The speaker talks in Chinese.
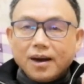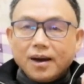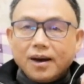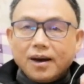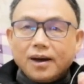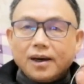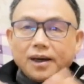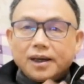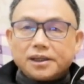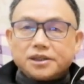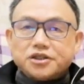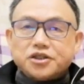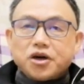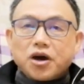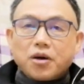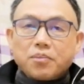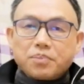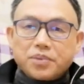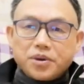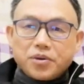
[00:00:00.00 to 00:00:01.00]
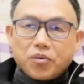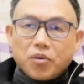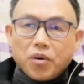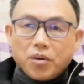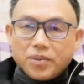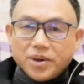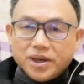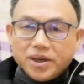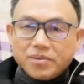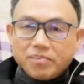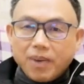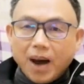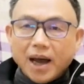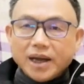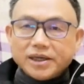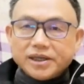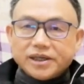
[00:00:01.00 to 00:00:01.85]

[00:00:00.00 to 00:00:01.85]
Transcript: 啊，就要比我们一般